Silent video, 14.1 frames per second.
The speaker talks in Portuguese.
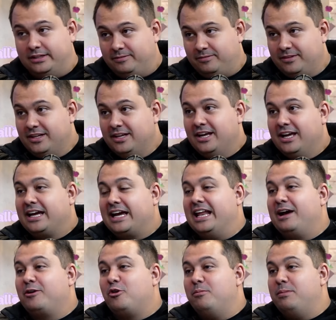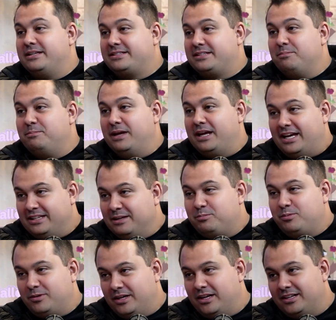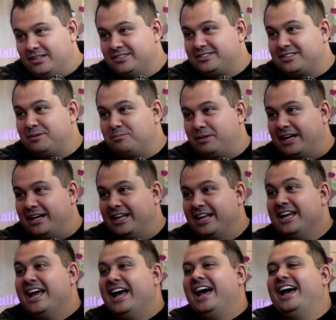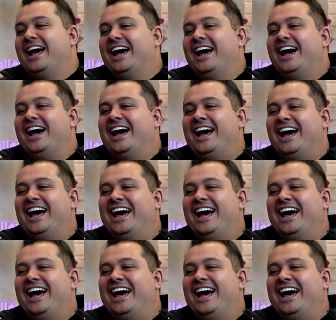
Ela quer é o Que ela começa bem, aí depois ela destrambela. Exatamente.